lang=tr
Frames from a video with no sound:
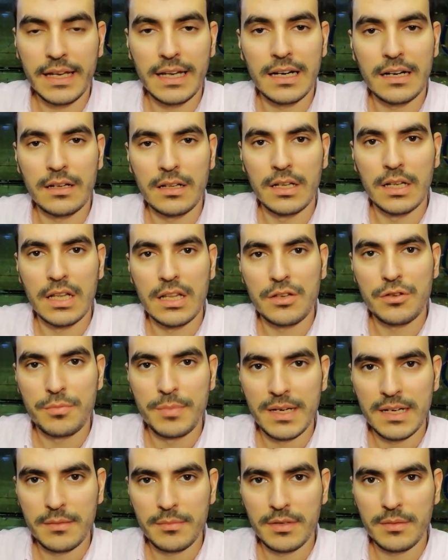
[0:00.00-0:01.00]
Eğer
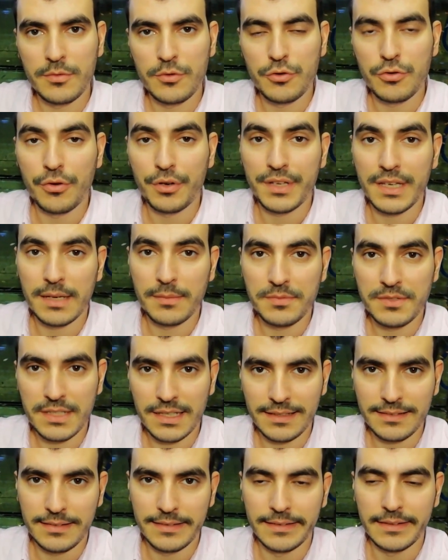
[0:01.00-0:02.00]
benim gibi çok
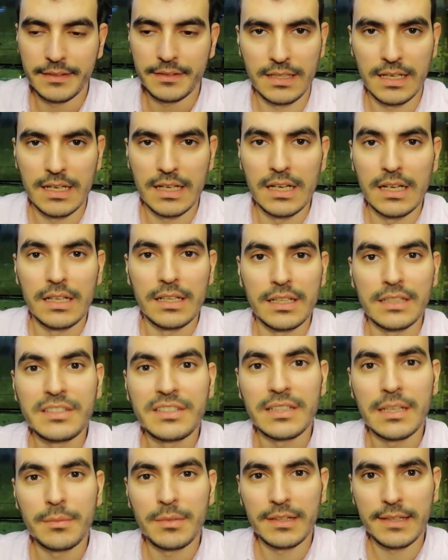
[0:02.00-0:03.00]
yapacaksanız
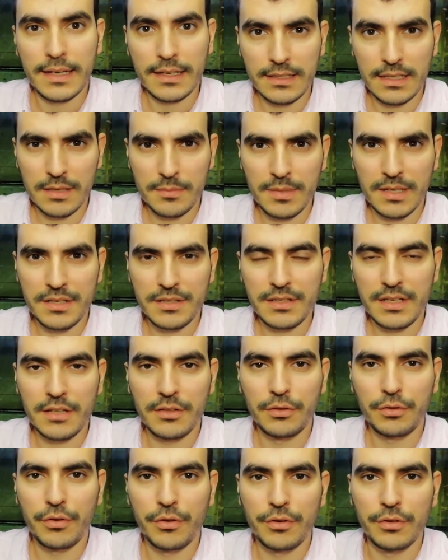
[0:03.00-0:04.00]
işlemi tekrar
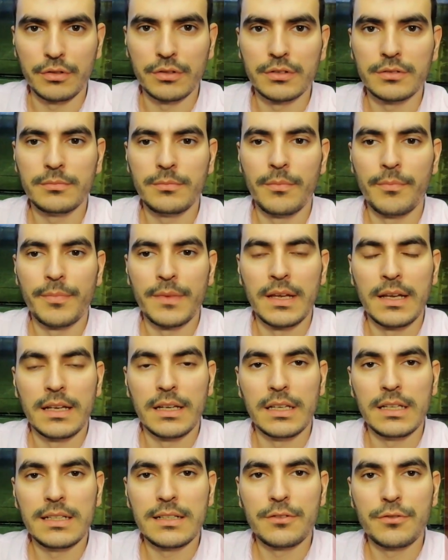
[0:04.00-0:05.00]
baştan söylüyorum.
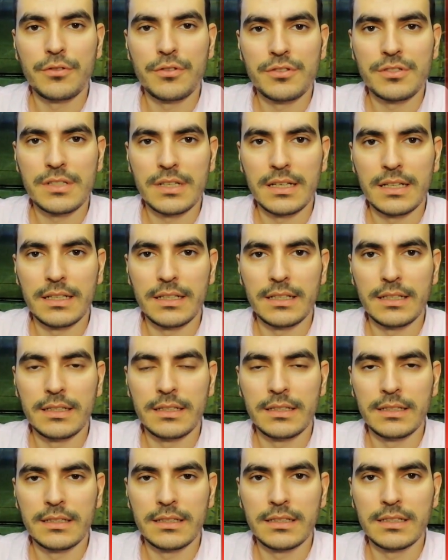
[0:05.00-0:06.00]
İlk önce
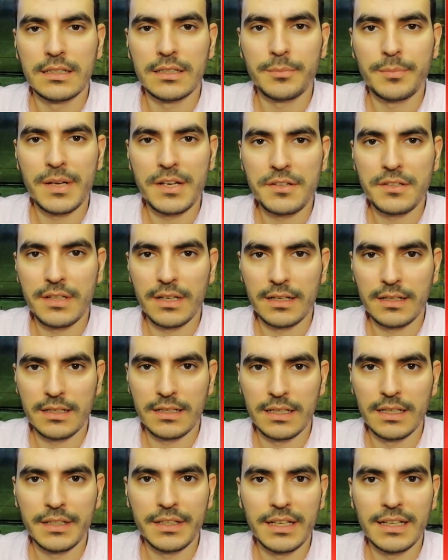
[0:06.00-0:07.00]
e, 45
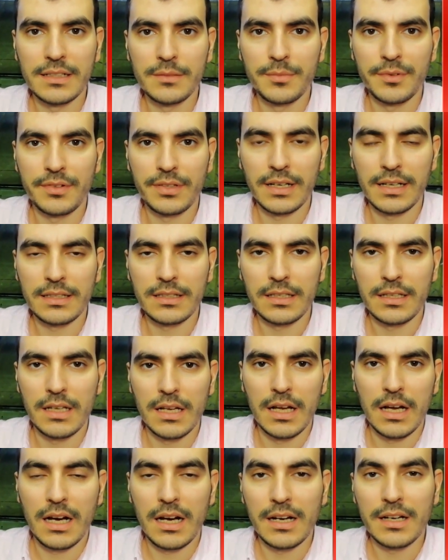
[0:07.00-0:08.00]
dakika yarım saat
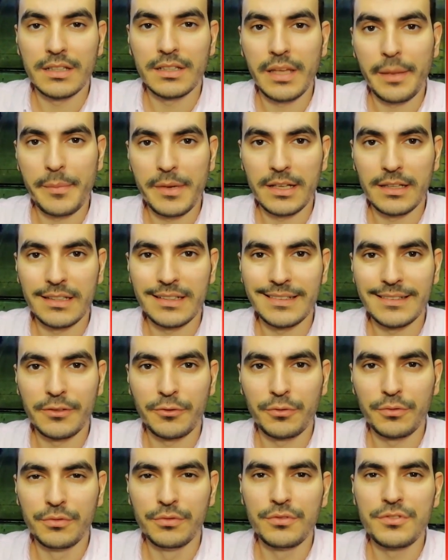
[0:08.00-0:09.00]
artemiyaların
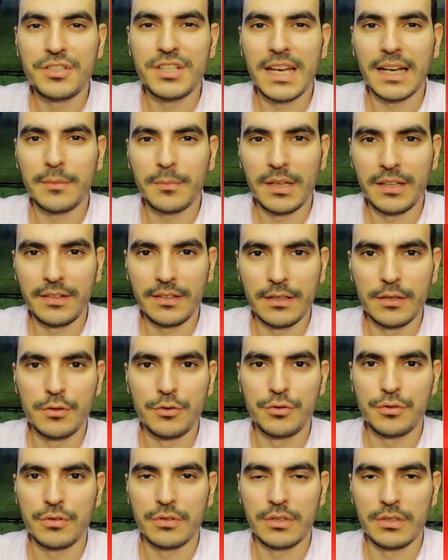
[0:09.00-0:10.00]
suyunu çekmesini
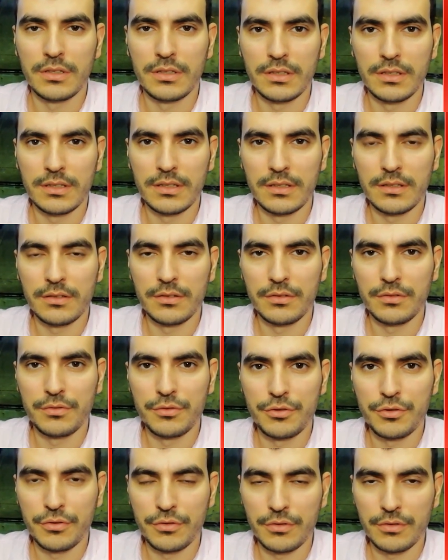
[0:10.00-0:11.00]
düşün, e,
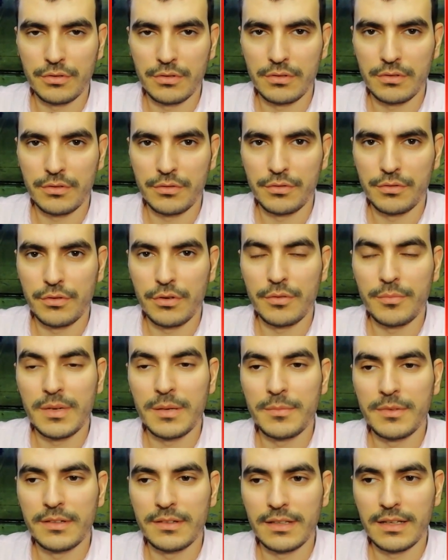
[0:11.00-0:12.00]
düşün
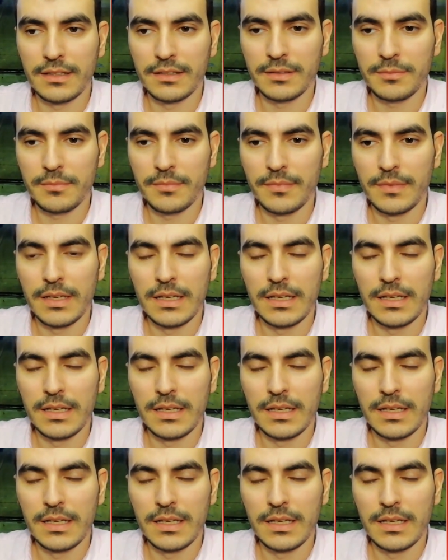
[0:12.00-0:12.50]
görmemiz lazım.